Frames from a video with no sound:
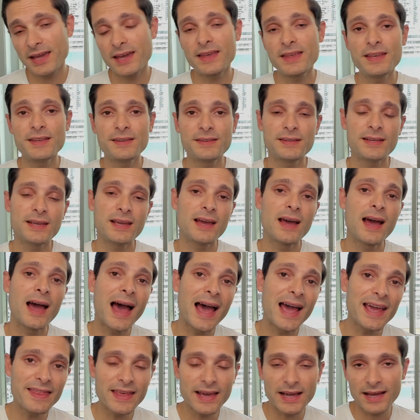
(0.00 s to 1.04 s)
que dice,
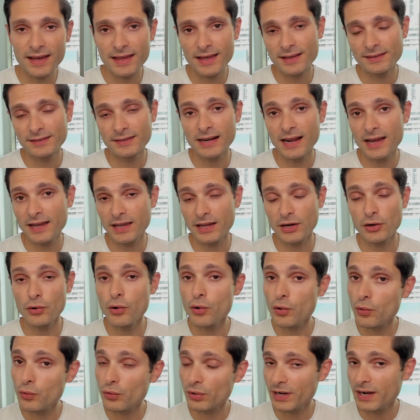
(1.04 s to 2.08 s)
hay décadas en las que no
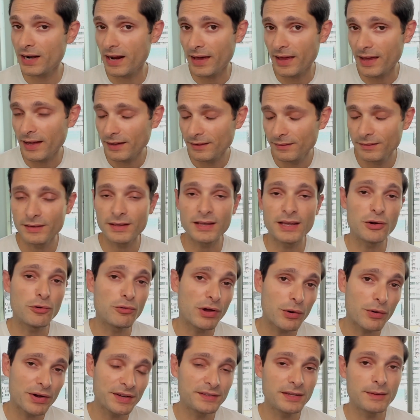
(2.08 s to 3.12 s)
ocurre nada y
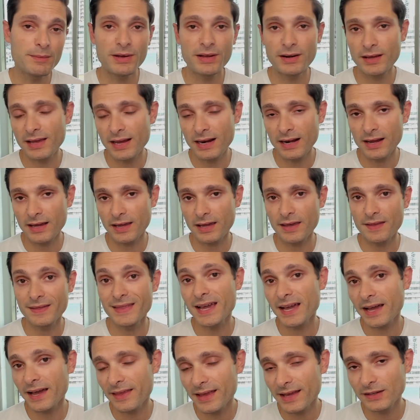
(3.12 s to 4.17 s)
luego hay semanas en las que
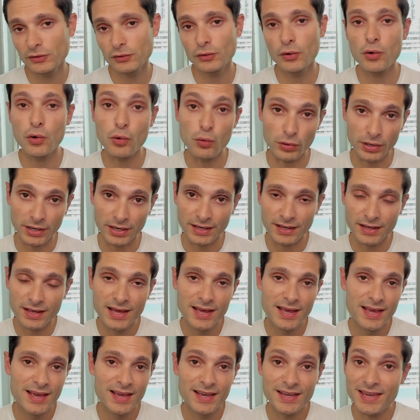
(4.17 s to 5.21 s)
décadas ocurren.
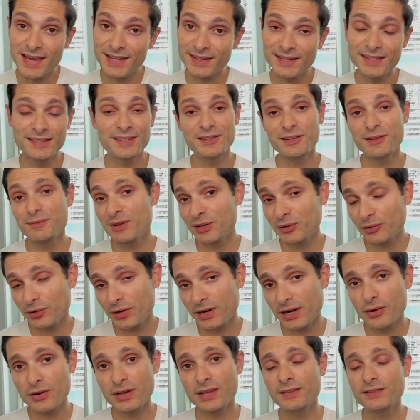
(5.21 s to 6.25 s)
Y este sentimiento
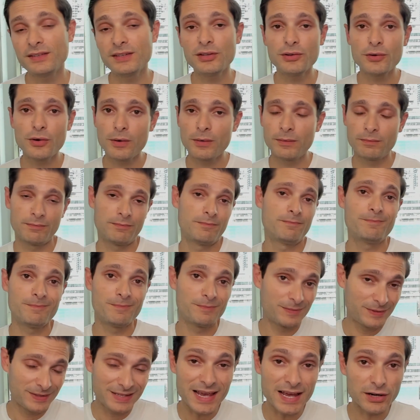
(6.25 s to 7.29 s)
creo que ha sido
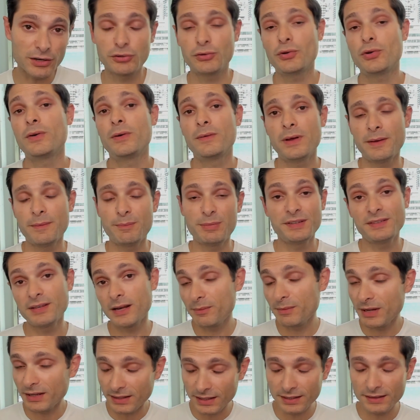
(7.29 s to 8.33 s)
cierto,
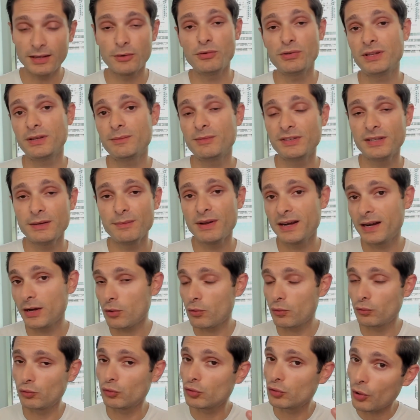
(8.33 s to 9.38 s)
especialmente esta última semana,
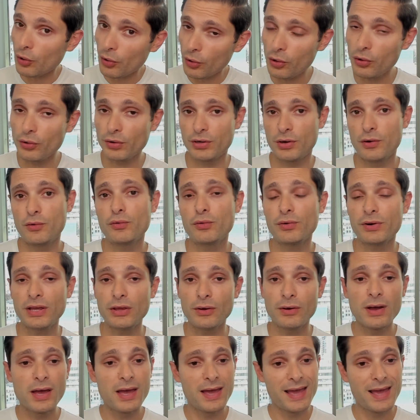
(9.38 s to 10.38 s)
con todo lo que ha ocurrido,